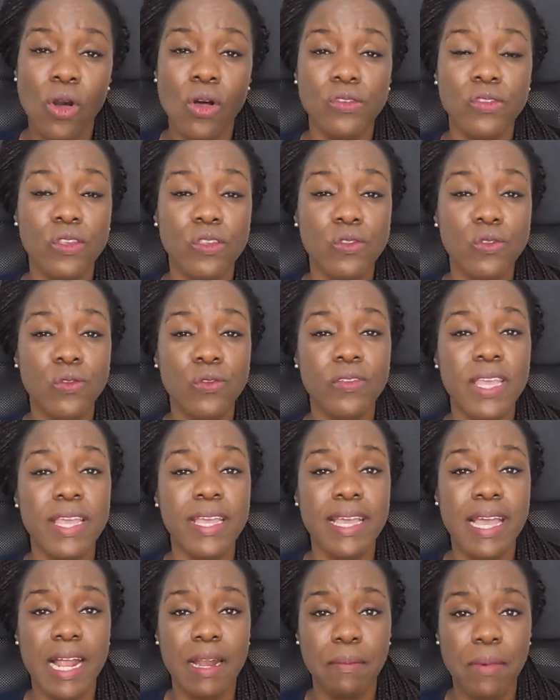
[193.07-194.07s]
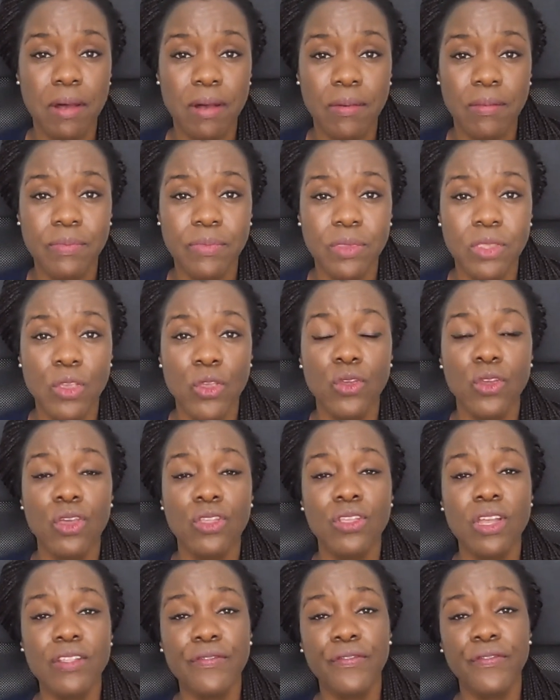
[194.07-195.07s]
On se souvient également
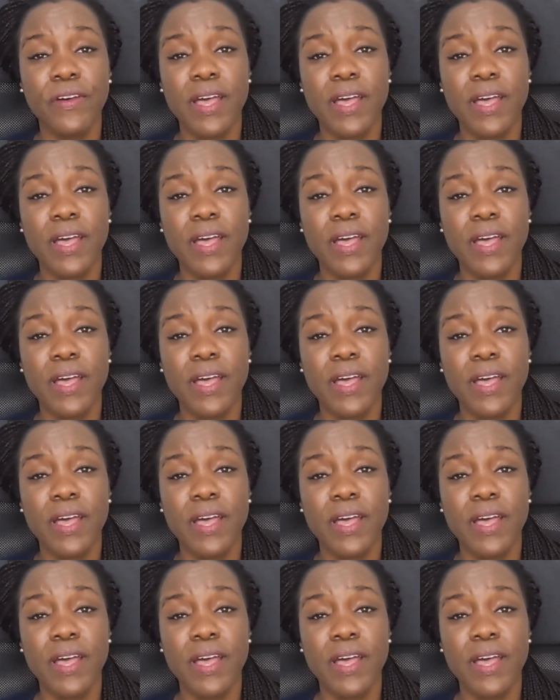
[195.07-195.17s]
que notre